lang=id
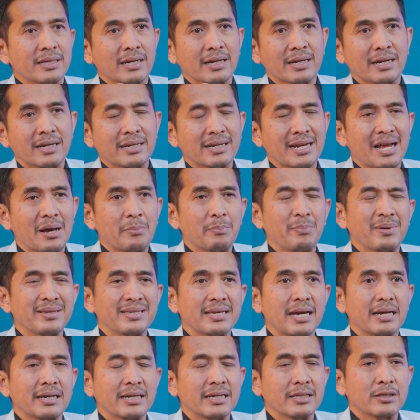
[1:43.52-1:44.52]
terkena
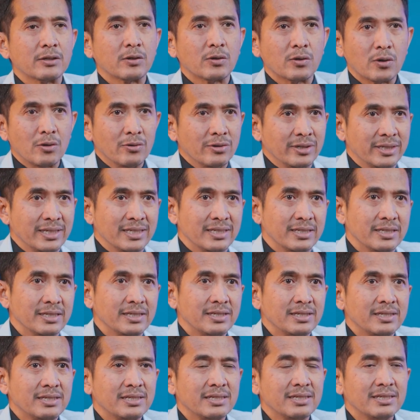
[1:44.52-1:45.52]
penyakit Crohn
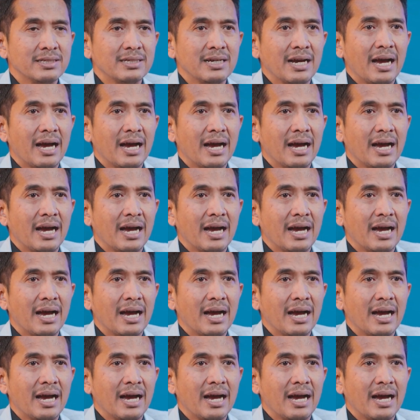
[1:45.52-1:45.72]
disease